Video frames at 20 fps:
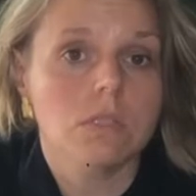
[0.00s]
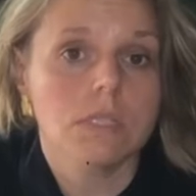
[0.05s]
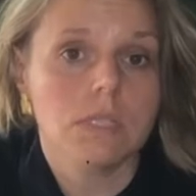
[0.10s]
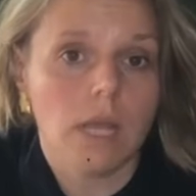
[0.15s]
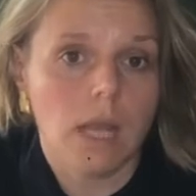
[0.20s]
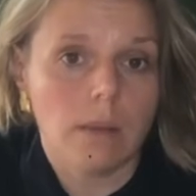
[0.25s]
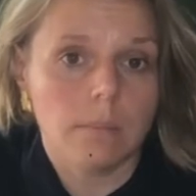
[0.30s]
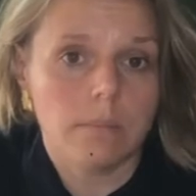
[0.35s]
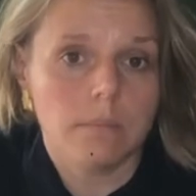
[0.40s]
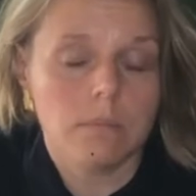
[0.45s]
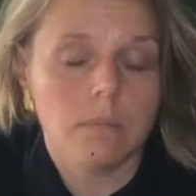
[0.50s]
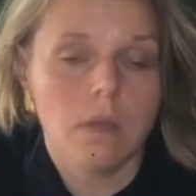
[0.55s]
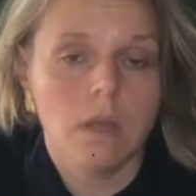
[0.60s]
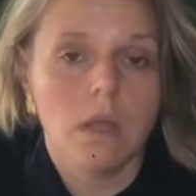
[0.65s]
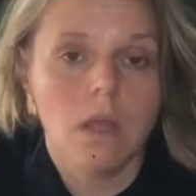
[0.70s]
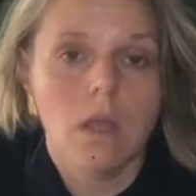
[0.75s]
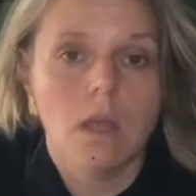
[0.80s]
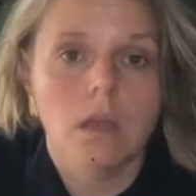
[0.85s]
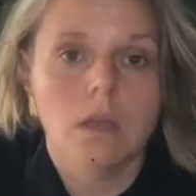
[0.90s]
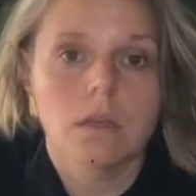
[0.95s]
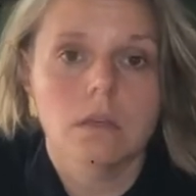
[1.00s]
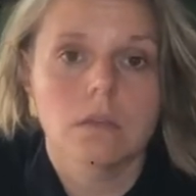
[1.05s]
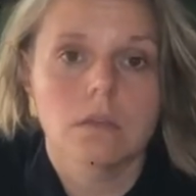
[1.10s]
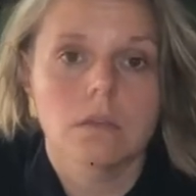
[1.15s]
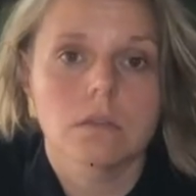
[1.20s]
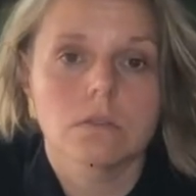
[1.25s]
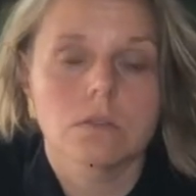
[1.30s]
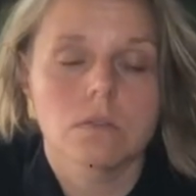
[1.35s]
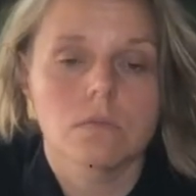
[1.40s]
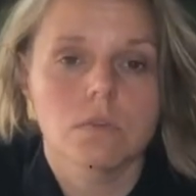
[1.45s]
sam,
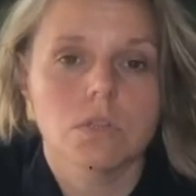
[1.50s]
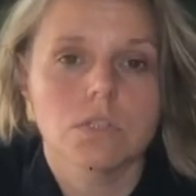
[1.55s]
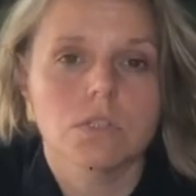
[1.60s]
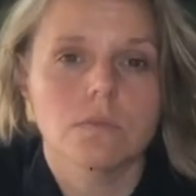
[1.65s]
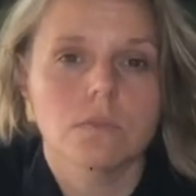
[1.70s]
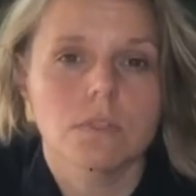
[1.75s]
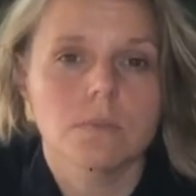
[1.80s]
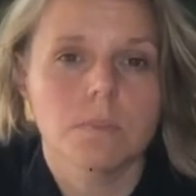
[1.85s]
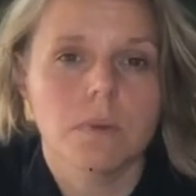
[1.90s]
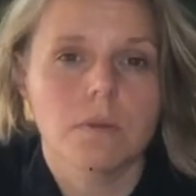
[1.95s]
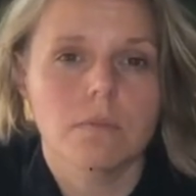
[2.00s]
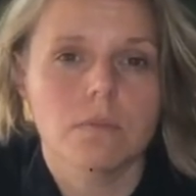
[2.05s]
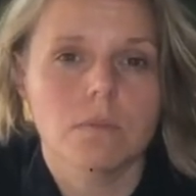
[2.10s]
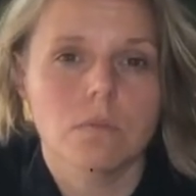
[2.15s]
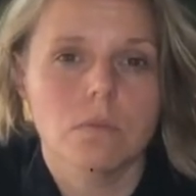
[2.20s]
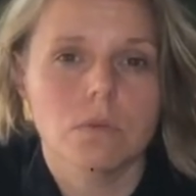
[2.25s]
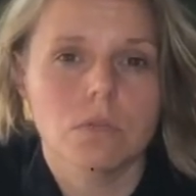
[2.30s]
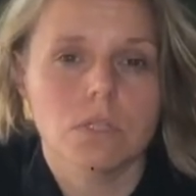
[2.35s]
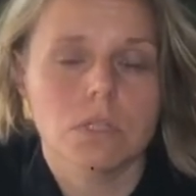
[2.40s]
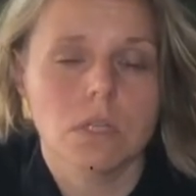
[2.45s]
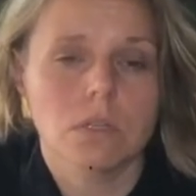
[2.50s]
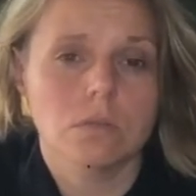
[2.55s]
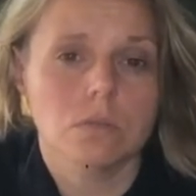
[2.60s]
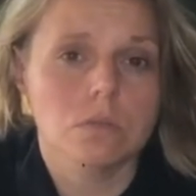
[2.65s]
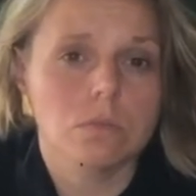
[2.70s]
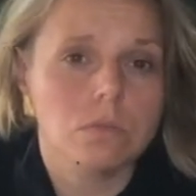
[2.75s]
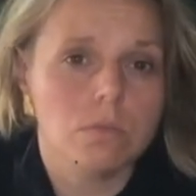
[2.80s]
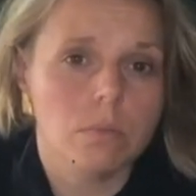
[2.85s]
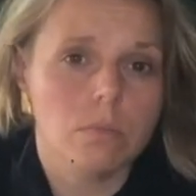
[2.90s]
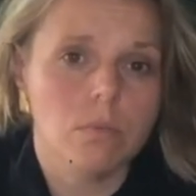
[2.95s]
e, co właściwie sprawiło, że tak
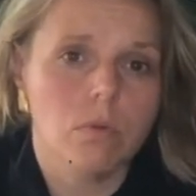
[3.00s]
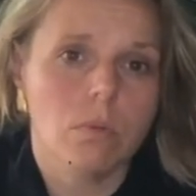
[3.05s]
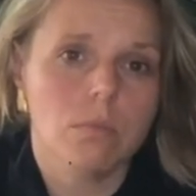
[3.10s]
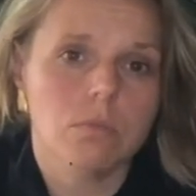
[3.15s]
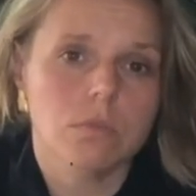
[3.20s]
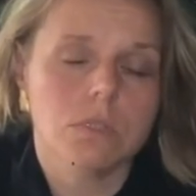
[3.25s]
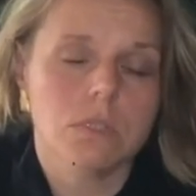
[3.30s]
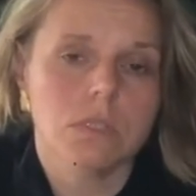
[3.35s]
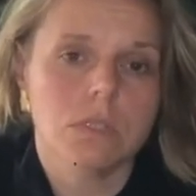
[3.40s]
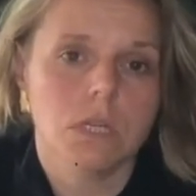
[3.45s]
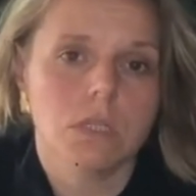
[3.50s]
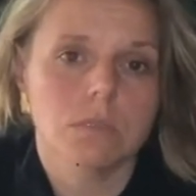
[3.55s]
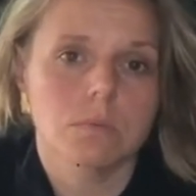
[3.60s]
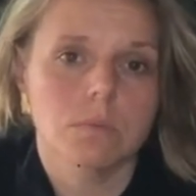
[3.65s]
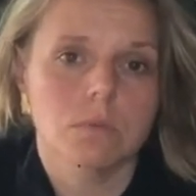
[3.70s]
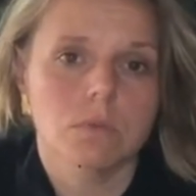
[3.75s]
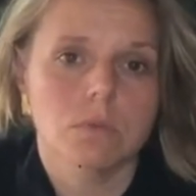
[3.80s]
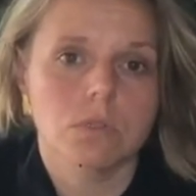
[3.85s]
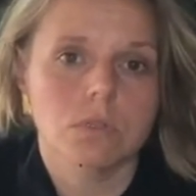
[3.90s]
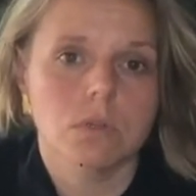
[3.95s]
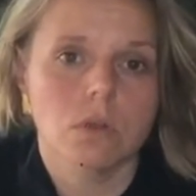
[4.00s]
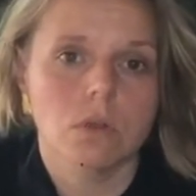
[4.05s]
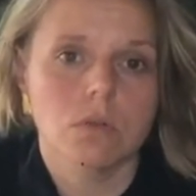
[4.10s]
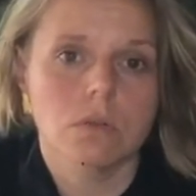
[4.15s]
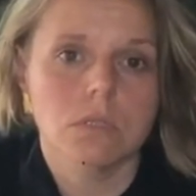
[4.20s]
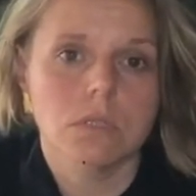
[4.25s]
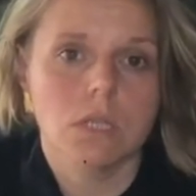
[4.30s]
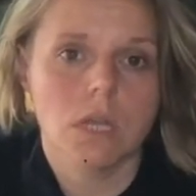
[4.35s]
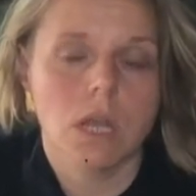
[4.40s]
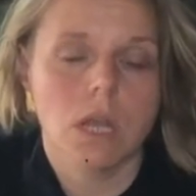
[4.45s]
trudno było mu zyskać miłość
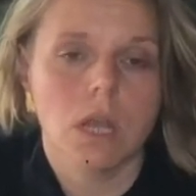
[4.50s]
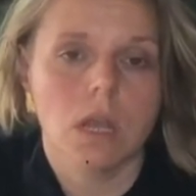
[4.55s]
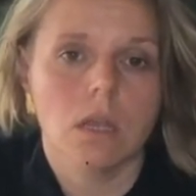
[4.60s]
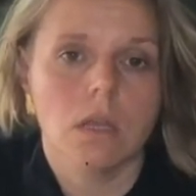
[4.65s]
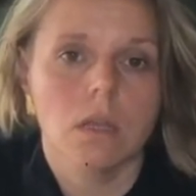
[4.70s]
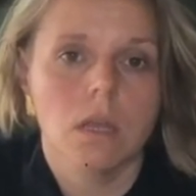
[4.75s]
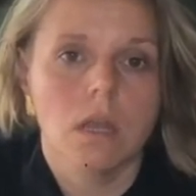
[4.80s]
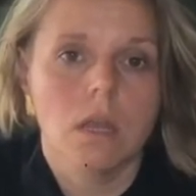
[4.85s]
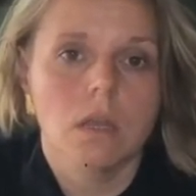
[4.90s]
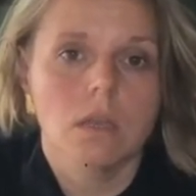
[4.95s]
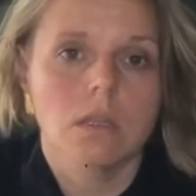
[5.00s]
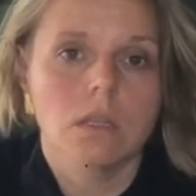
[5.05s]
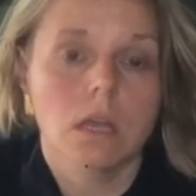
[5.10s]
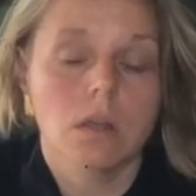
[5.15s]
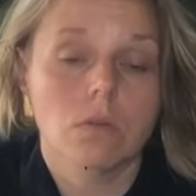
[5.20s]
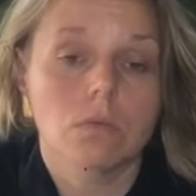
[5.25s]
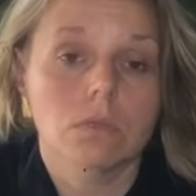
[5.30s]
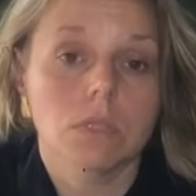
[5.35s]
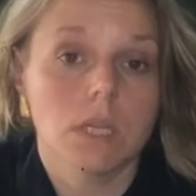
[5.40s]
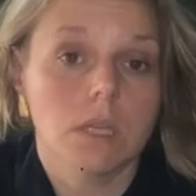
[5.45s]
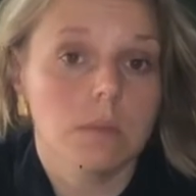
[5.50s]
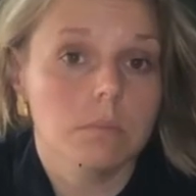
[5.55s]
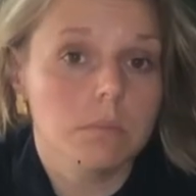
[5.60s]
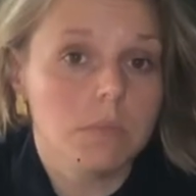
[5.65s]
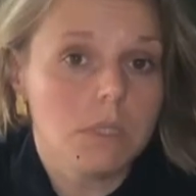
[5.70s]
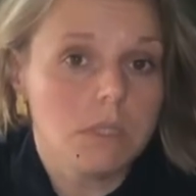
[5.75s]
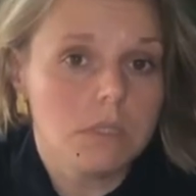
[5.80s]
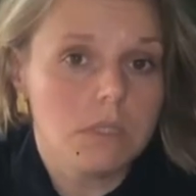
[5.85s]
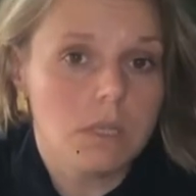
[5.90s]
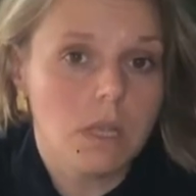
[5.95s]
ojca, jaką
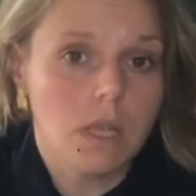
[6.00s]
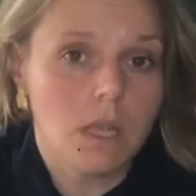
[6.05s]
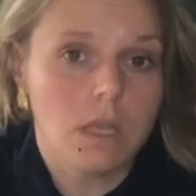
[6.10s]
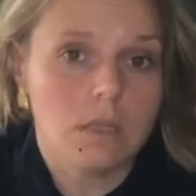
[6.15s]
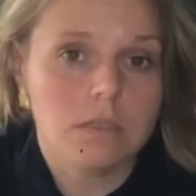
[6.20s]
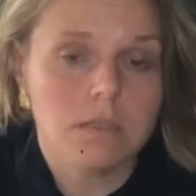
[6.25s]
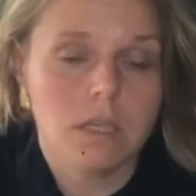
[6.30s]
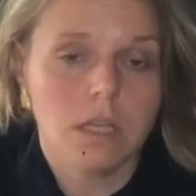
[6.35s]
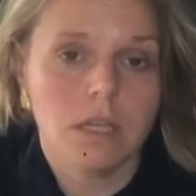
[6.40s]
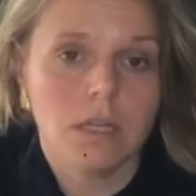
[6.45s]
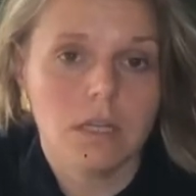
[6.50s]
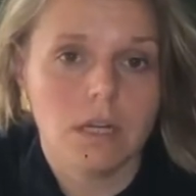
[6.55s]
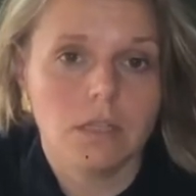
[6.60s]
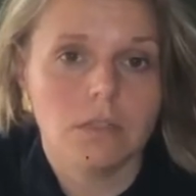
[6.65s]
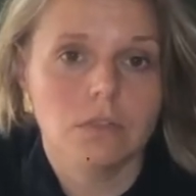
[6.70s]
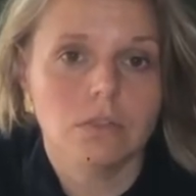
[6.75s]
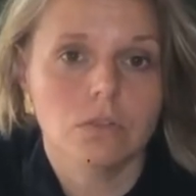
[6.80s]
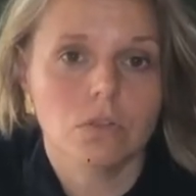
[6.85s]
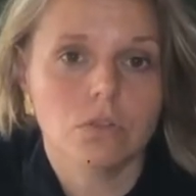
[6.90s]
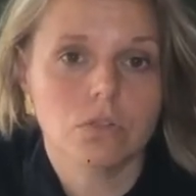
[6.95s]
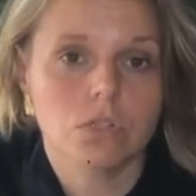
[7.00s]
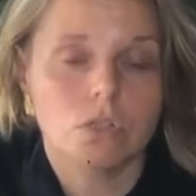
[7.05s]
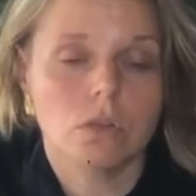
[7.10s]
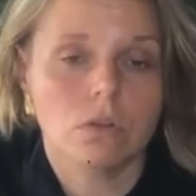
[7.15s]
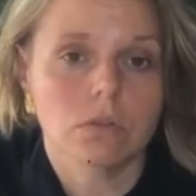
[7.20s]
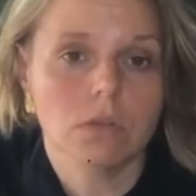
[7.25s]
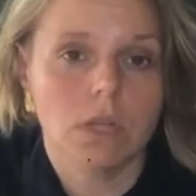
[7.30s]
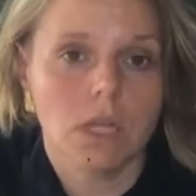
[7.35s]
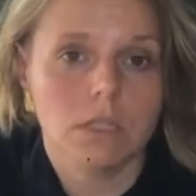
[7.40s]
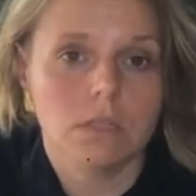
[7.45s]
tajemnicę, sekret nosi
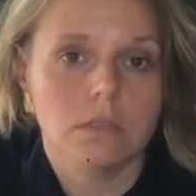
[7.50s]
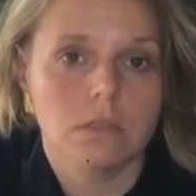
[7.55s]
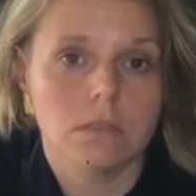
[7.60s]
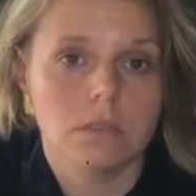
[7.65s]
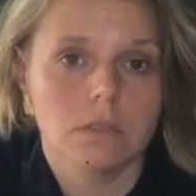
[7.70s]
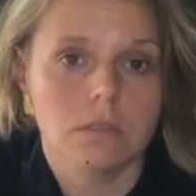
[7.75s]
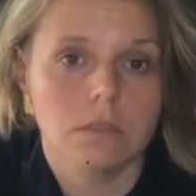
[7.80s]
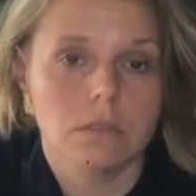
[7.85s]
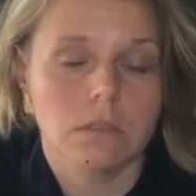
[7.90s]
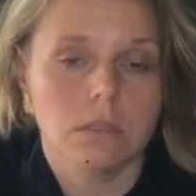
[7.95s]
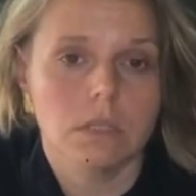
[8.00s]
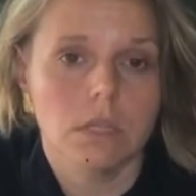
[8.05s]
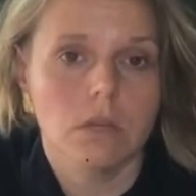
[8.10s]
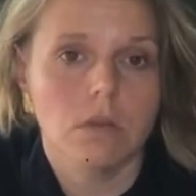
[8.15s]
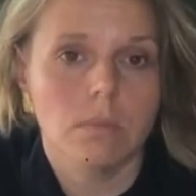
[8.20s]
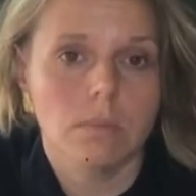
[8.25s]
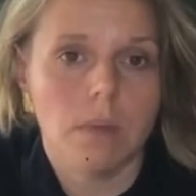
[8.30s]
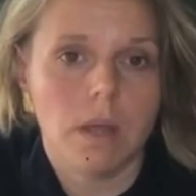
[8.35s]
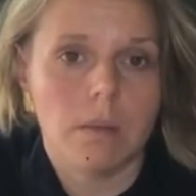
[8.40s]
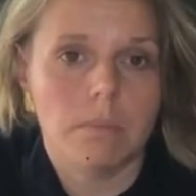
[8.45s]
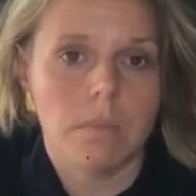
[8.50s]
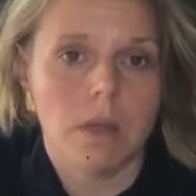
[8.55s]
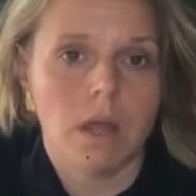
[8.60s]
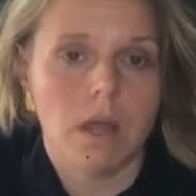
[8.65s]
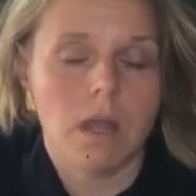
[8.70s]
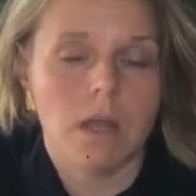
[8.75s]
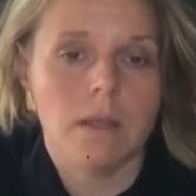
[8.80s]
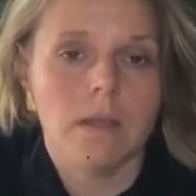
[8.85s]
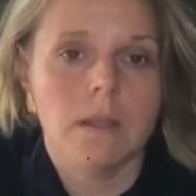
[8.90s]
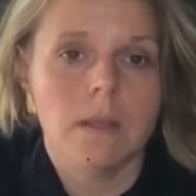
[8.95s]
od lat jego
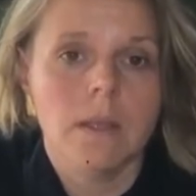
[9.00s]
mama,